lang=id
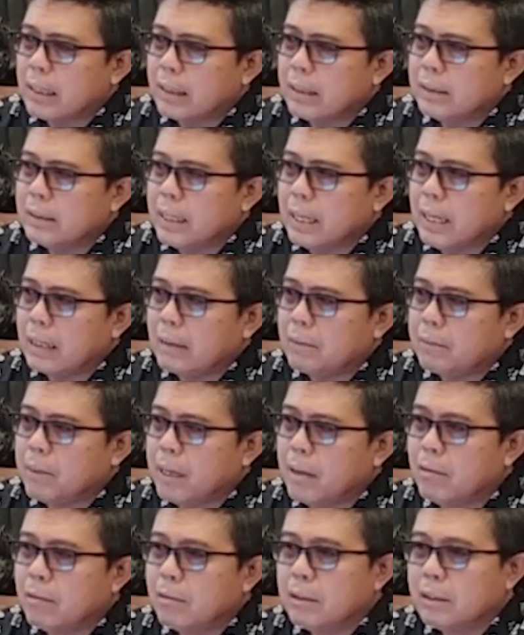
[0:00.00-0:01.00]
nanti saat
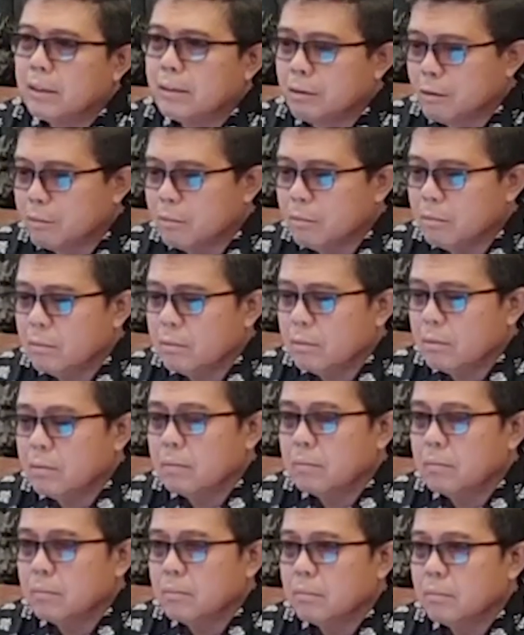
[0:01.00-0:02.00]
bangun tidur
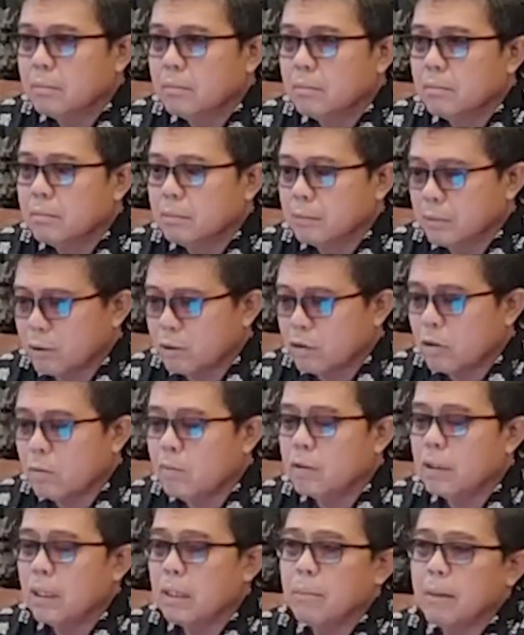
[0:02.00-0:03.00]
Terus
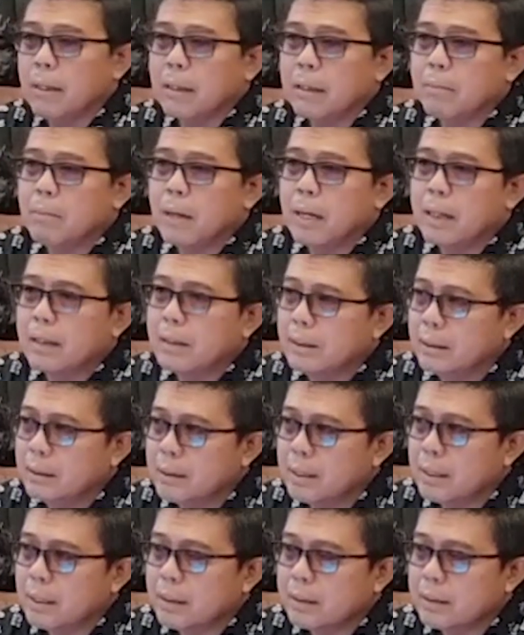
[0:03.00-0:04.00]
kemudian pagi-pagi
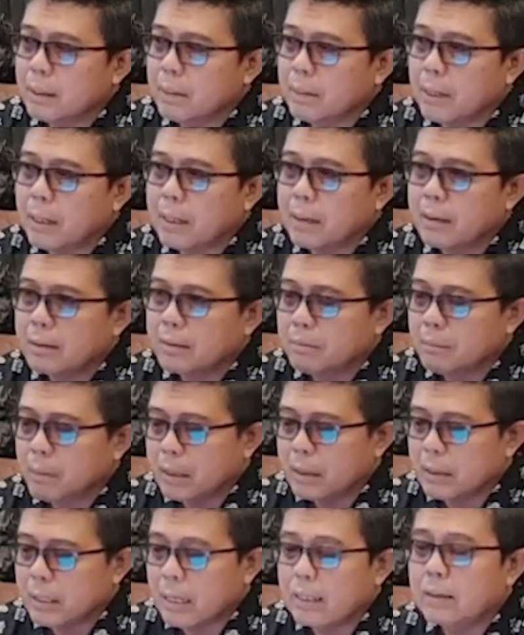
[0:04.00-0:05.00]
kita siapkan
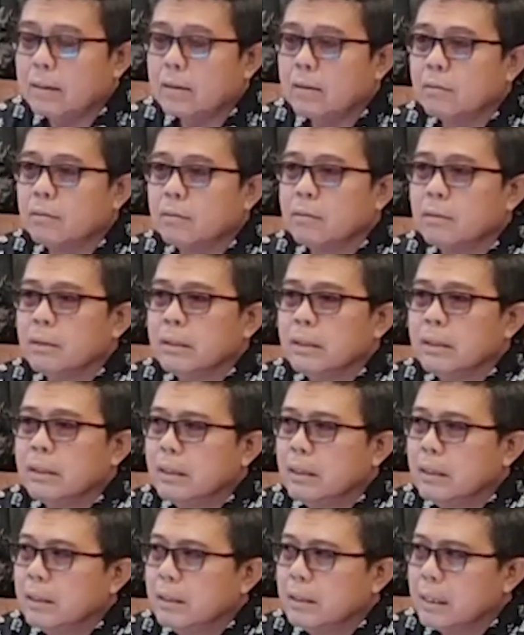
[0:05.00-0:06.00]
masakan itu.
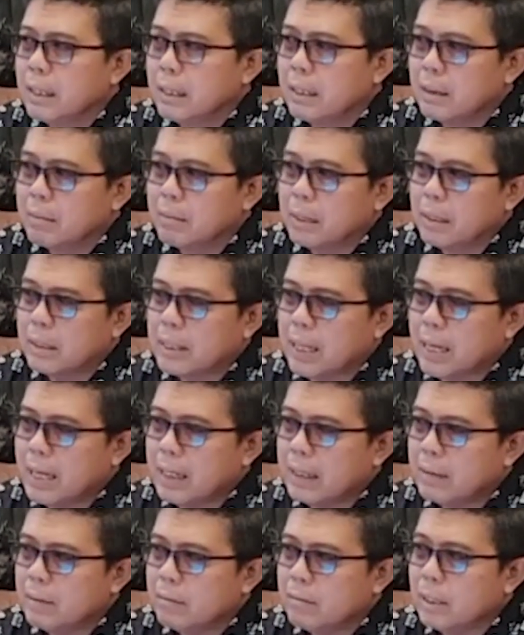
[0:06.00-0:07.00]
Dan
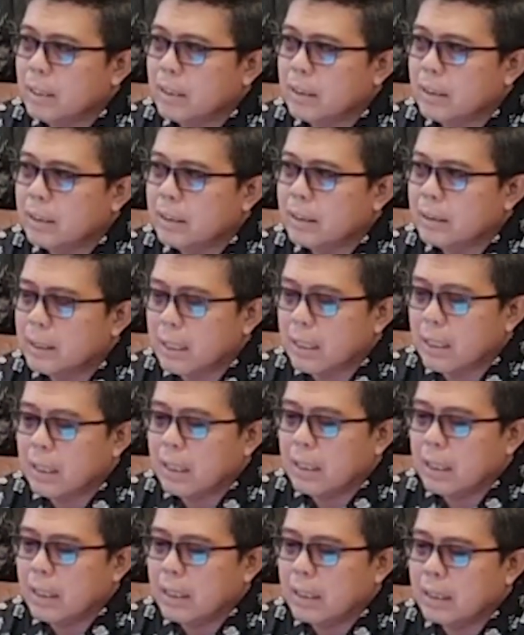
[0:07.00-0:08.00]
masakan itu nanti
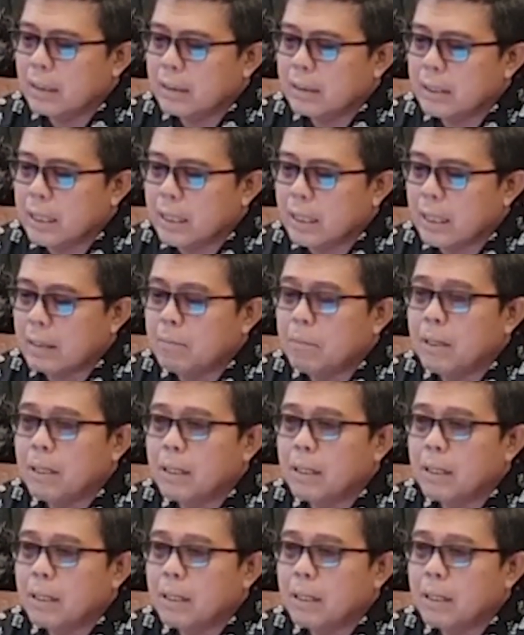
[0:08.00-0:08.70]
kita kerjakan